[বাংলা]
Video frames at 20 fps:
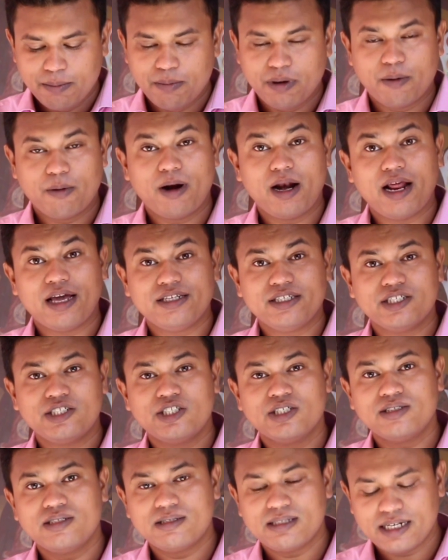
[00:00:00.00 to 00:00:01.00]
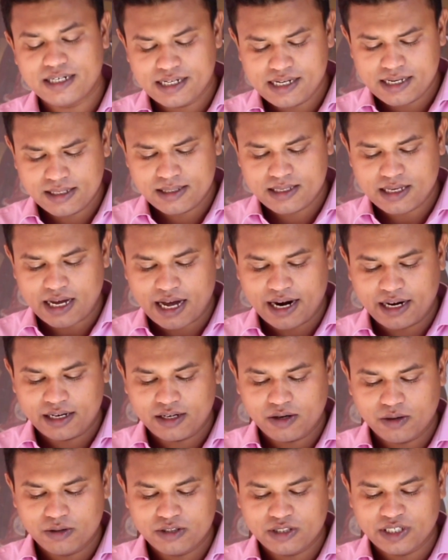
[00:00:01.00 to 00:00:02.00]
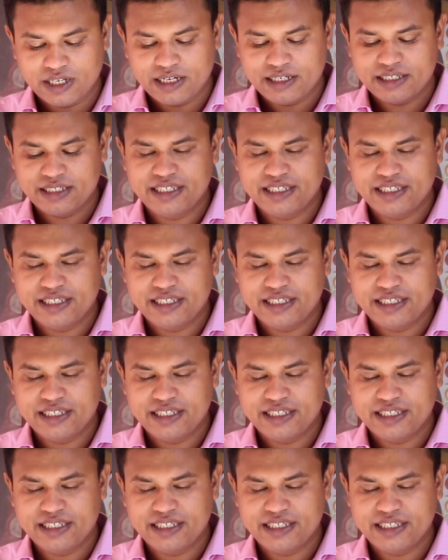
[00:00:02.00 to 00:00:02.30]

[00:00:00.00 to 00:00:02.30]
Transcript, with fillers: মেমোরালাইজেশন সেটিংস আরেকটা হচ্ছে